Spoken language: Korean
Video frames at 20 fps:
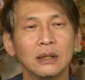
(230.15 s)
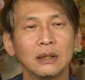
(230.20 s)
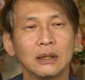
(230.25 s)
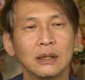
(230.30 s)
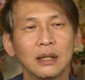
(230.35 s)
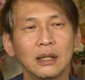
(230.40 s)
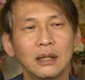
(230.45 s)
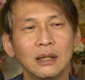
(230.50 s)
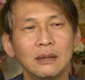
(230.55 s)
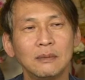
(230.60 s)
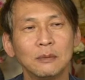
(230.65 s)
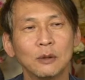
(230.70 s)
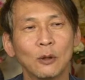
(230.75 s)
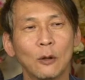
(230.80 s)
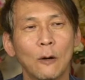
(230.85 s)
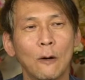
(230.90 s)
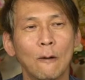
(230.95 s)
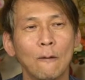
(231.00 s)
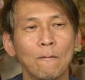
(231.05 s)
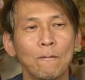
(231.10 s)

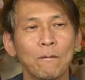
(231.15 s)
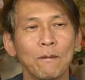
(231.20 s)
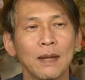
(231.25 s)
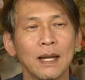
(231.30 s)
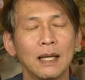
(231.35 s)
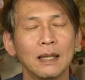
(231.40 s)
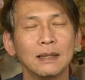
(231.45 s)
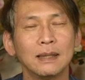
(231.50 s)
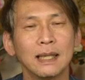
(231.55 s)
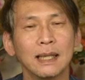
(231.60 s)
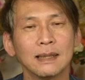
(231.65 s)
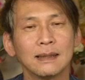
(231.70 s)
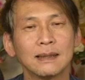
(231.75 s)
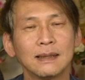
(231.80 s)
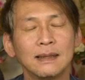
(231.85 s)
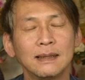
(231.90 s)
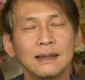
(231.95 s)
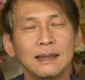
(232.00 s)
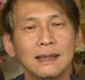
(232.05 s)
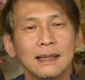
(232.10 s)
처음으로 이제
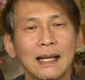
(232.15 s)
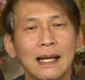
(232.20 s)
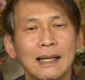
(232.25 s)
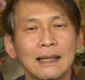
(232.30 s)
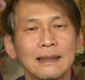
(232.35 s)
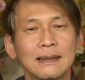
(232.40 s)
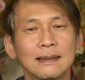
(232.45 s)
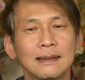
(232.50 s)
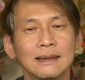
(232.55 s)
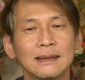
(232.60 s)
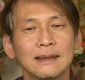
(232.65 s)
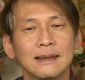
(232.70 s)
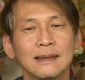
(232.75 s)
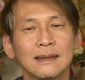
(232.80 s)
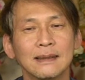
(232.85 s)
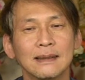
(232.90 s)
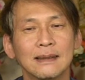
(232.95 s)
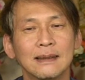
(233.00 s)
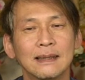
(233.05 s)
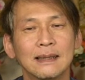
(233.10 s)
선이라는
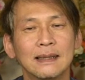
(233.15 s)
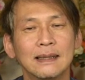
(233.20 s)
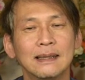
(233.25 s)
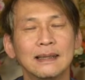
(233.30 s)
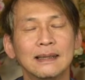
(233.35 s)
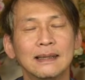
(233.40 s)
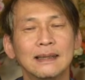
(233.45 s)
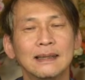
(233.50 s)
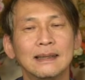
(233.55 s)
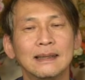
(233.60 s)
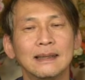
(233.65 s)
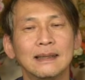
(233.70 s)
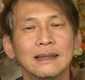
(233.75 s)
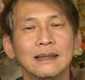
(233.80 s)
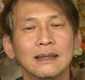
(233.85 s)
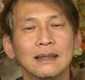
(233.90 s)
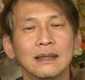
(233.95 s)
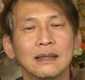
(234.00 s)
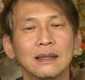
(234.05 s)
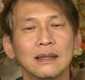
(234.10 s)
것을
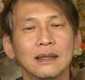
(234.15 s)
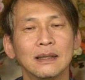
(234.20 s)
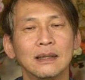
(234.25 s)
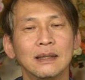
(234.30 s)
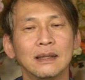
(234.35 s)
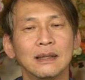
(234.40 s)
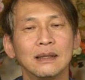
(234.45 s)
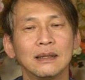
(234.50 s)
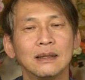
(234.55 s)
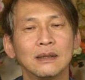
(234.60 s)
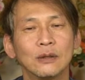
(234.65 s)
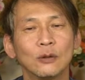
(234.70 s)
어,